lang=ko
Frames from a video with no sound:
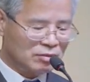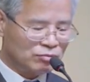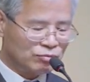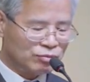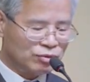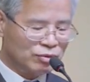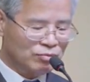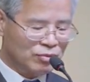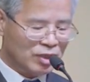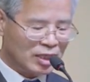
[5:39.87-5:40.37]

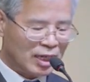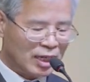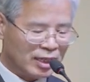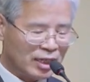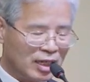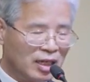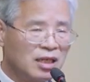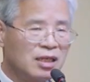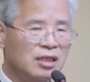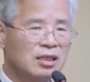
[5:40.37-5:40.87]

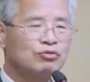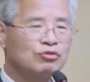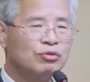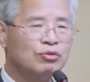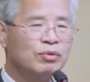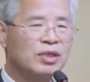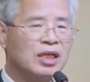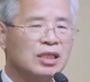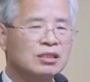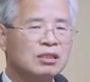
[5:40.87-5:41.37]
분명하게
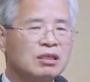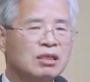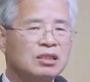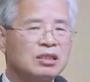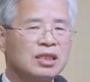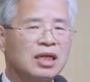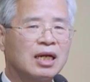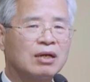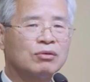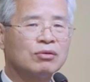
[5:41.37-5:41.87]
구별했을
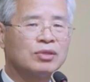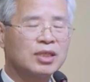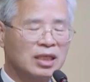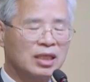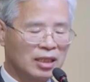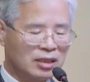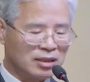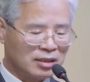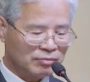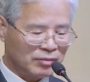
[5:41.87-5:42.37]
것이라고
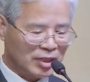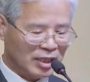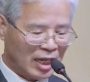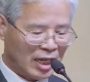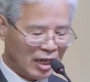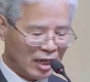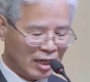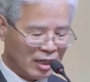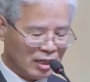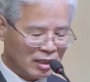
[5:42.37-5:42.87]
생각이
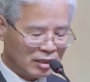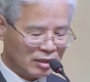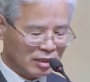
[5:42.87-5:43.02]
듭니다.